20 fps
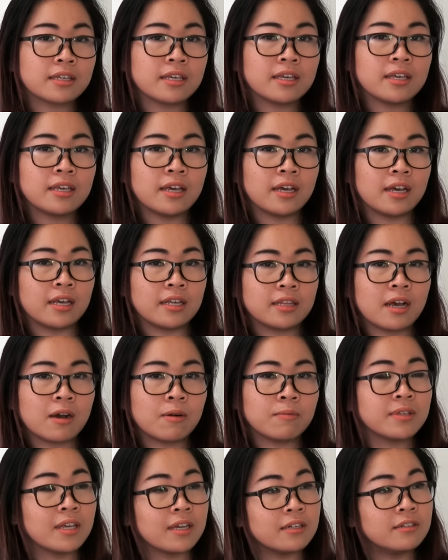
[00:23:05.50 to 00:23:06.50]
cái hệ
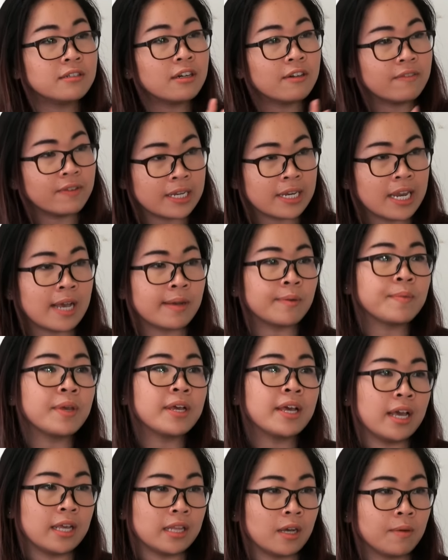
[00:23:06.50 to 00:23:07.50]
thống nhà nước ở Việt Nam cũng như
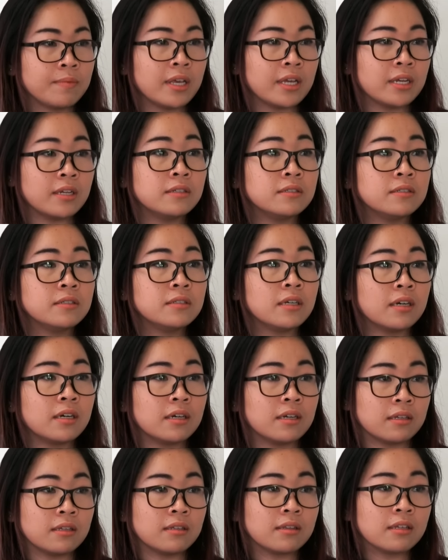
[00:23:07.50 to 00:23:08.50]
hệ thống nhà nước
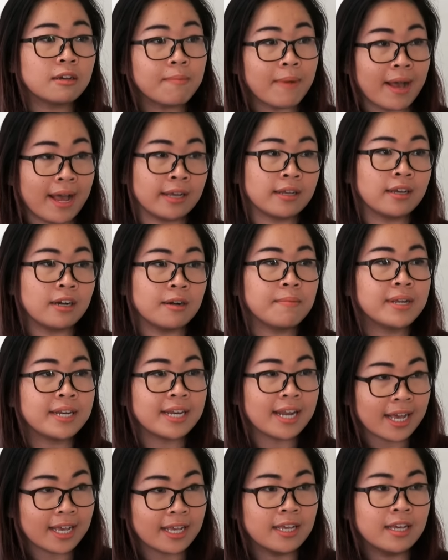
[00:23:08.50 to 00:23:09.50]
à, tư bản ở bên
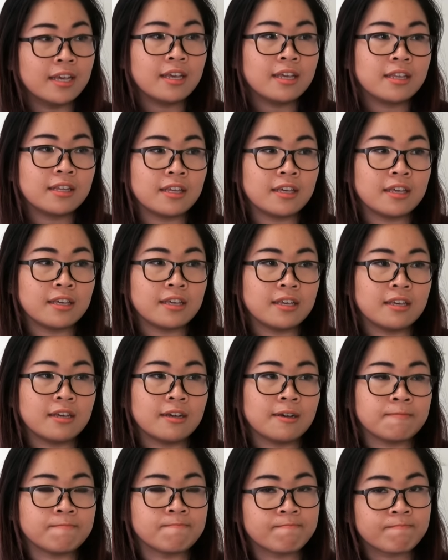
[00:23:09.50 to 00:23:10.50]
đây thì
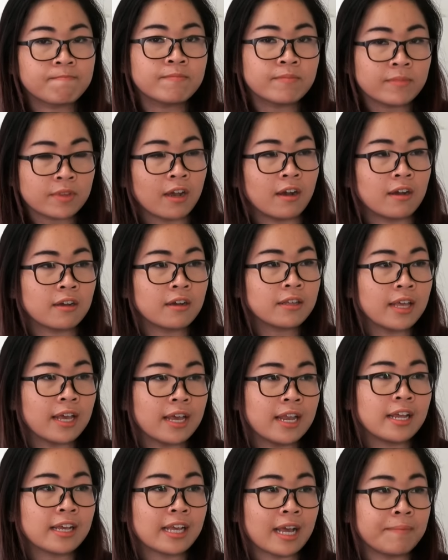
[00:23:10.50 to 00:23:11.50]
à, họ có
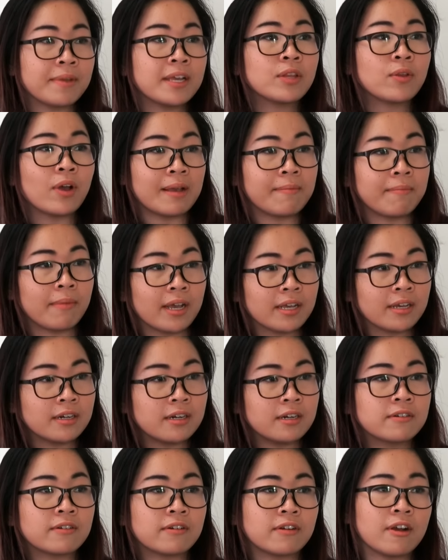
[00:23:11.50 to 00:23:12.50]
thể là cảm thấy thoải mái
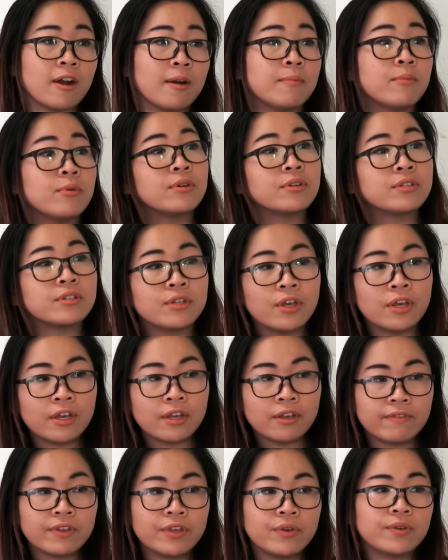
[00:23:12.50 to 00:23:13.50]
hơn rồi họ muốn
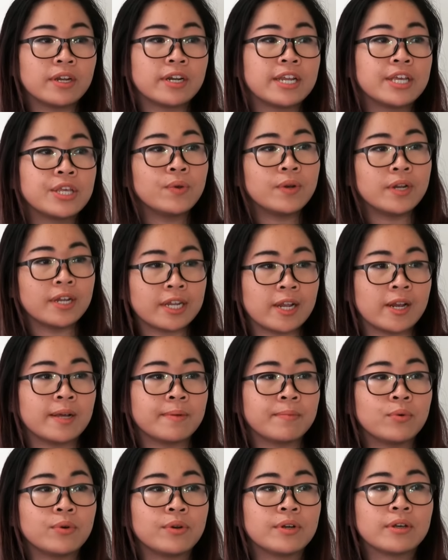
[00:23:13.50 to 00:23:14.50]
ví dụ như là đi du lịch hay là
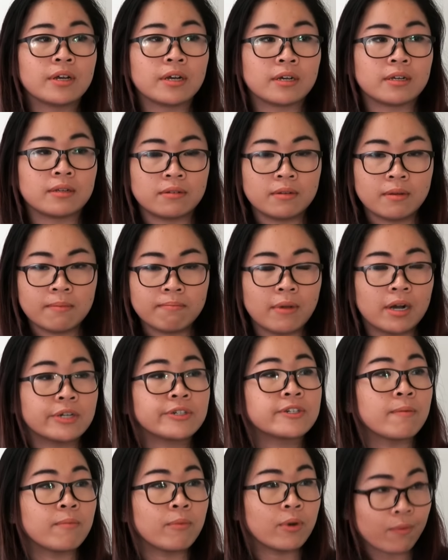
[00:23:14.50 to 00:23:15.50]
muốn uh, mở
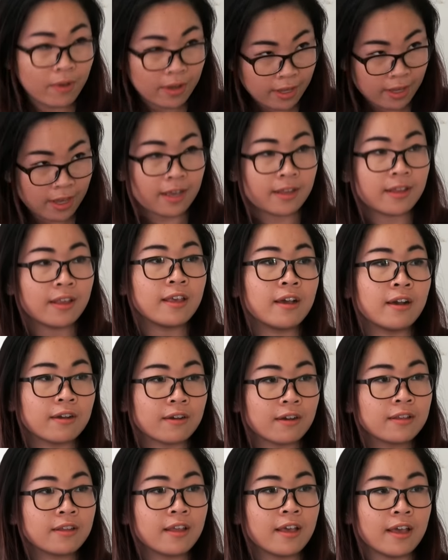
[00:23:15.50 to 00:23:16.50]
rộng mối quan hệ thì họ
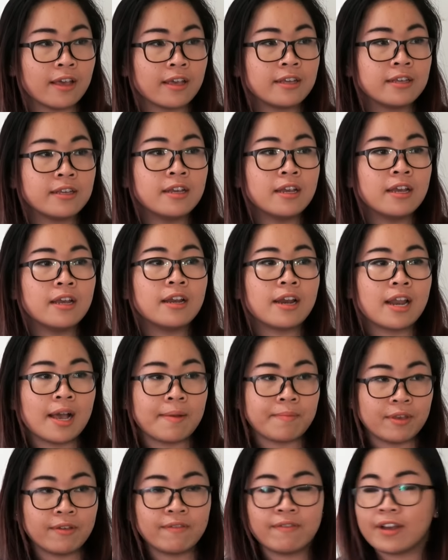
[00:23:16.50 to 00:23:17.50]
có thể
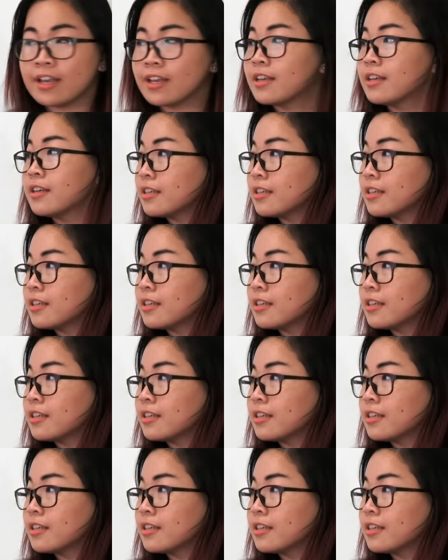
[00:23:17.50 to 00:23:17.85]
làm như vậy